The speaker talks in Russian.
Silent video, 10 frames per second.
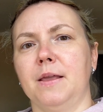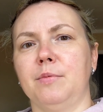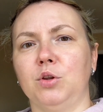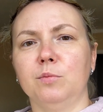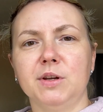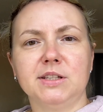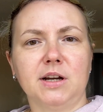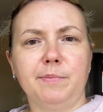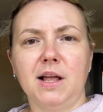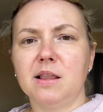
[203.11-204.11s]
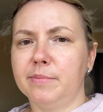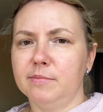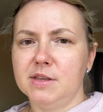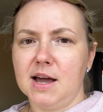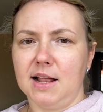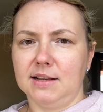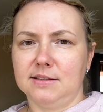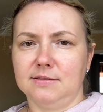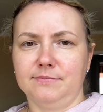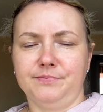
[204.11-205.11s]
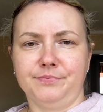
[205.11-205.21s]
Потом резко планы поменялись.